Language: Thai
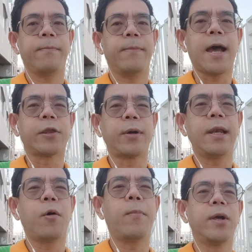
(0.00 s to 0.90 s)
อ่ะตอนนี้
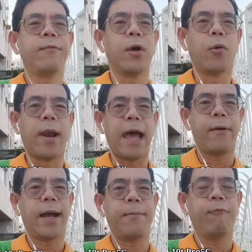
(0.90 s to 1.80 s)
เราบันทึกวิดีโอแล้ว
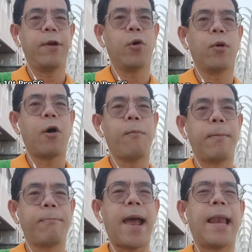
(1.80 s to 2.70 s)
นะครับวิดีโอเรามัน
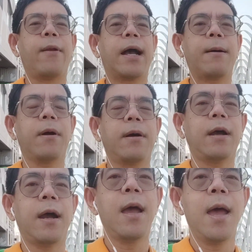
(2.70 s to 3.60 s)
ไปแล้วนะครับก็คือ
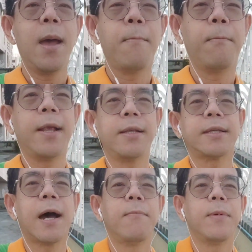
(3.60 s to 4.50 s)
มันจะ
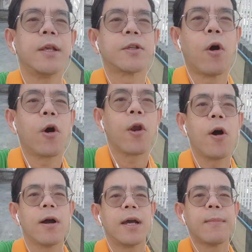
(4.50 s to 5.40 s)
มีสองกล้อง
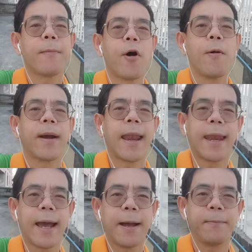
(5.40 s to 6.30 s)
ขึ้นมาพร้อมกัน
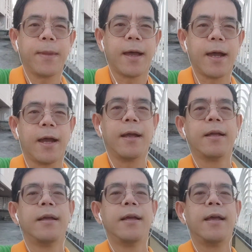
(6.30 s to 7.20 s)
นะครับอ่ะ
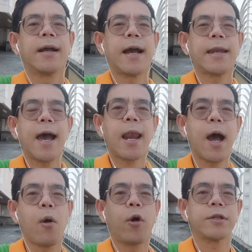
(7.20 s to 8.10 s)
ข้างหน้าเรา
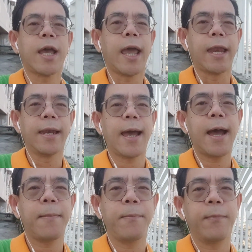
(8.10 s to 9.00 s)
ก็จะเห็นนะครับ